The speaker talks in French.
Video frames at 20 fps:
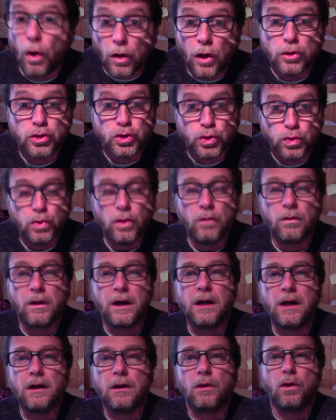un jour,
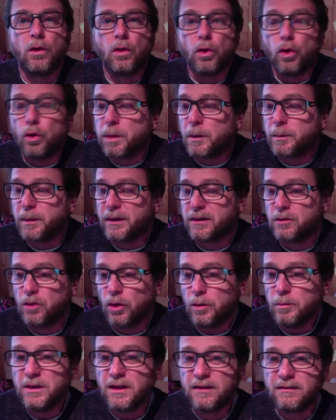voilà, euh, le papa de
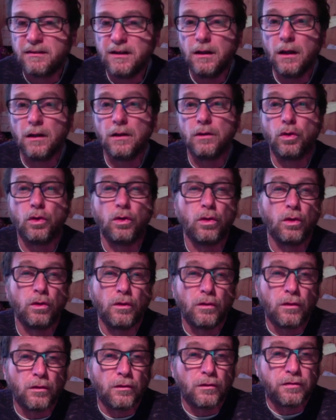Tom décide de
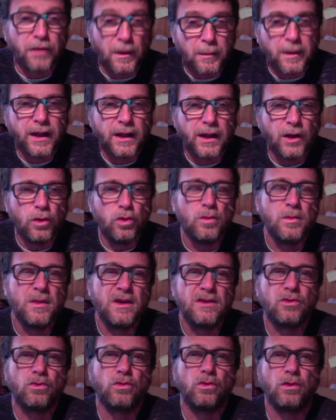fabriquer une
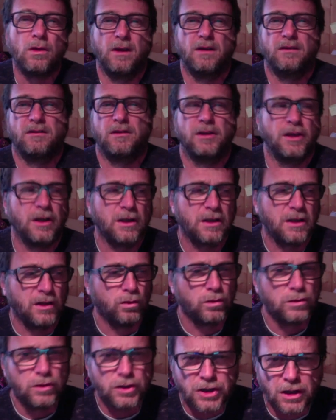maison. c'est à il y très
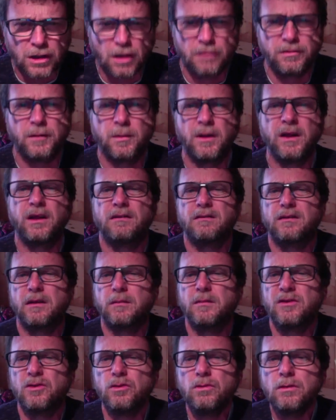longtemps, chacun fabriquait sa
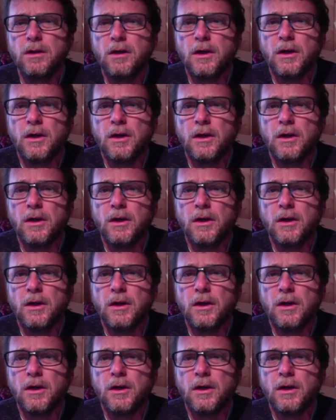maison.